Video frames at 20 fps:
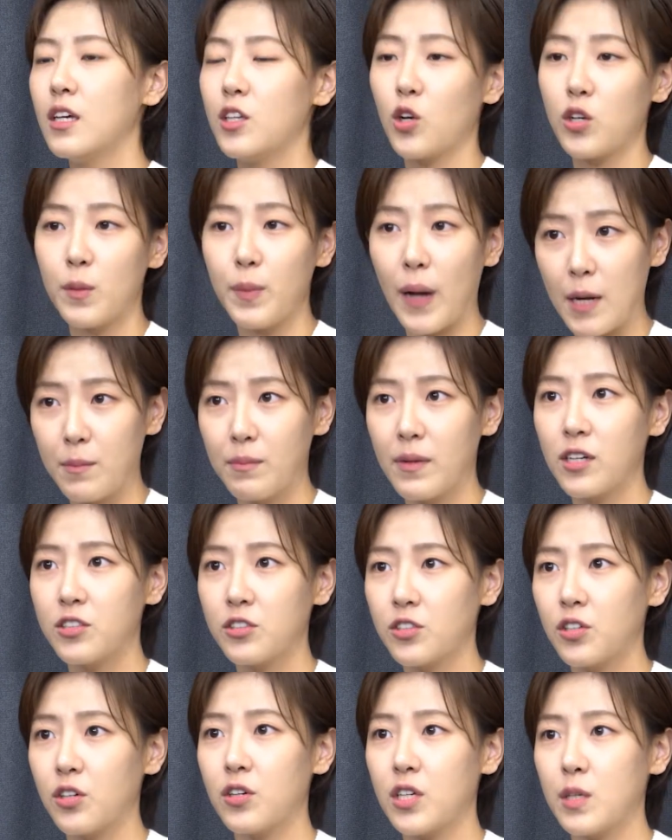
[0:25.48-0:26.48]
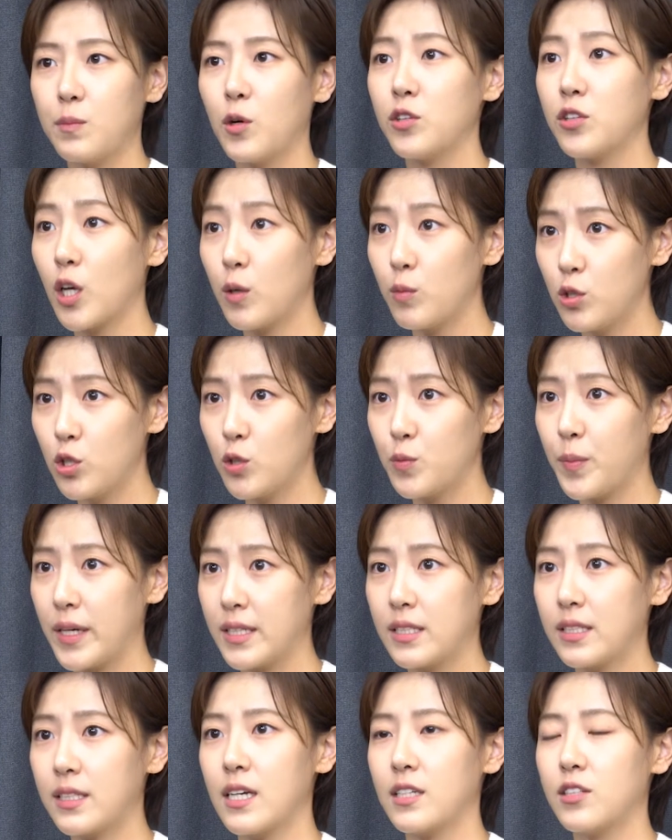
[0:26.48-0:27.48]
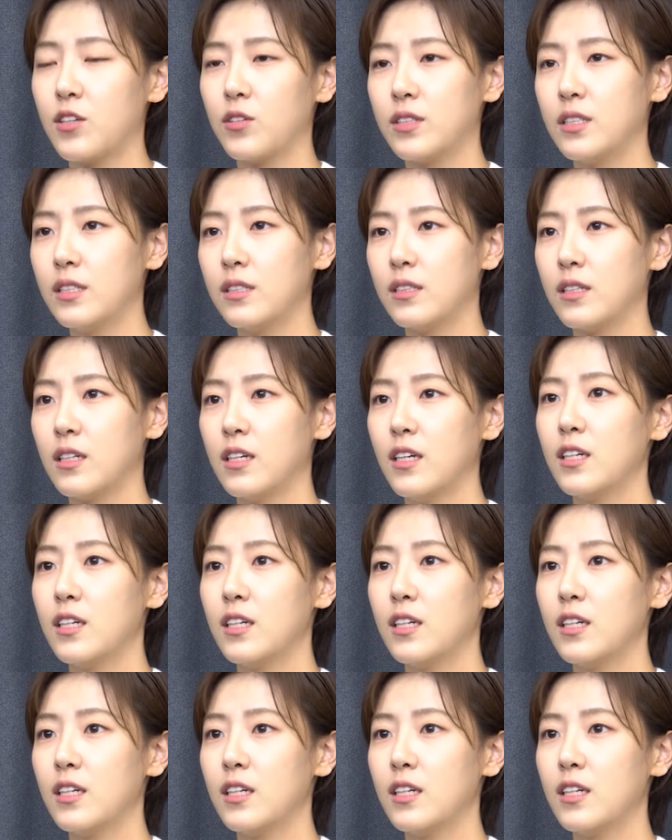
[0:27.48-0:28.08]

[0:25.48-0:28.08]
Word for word: 여기 발맞춰 이번 W 페스타에서는